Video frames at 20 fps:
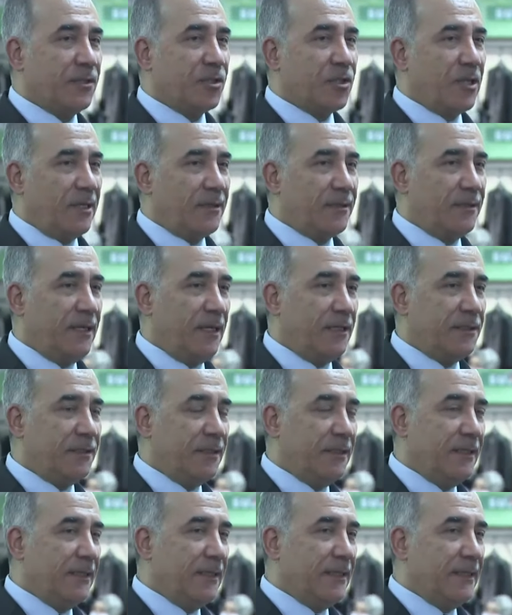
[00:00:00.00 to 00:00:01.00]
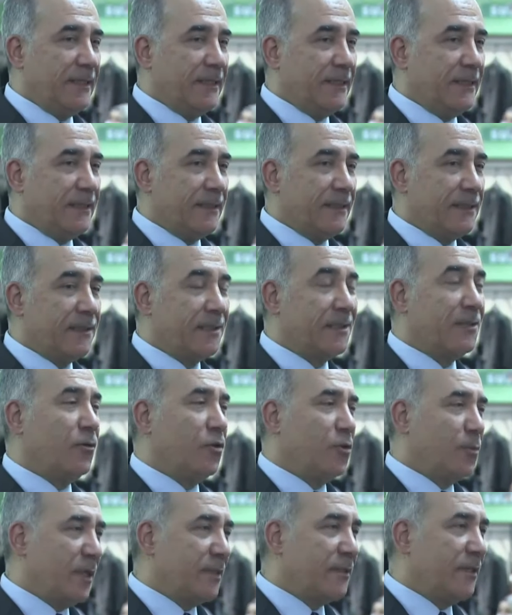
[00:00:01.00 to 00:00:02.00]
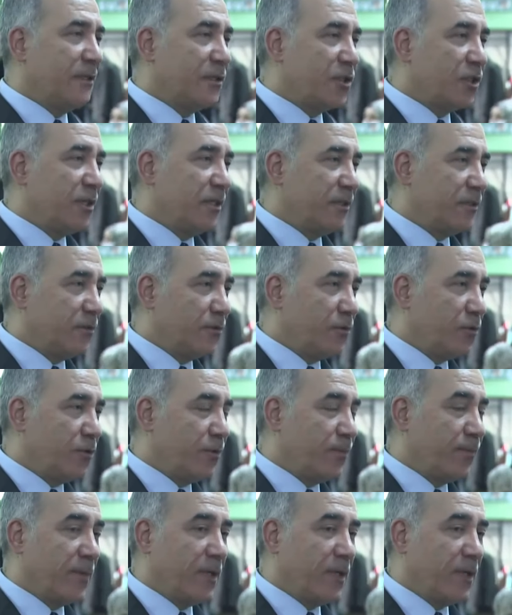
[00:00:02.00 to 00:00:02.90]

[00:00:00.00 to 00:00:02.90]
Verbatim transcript: şartlar e, sıkı olmaktan çıkarılıyor.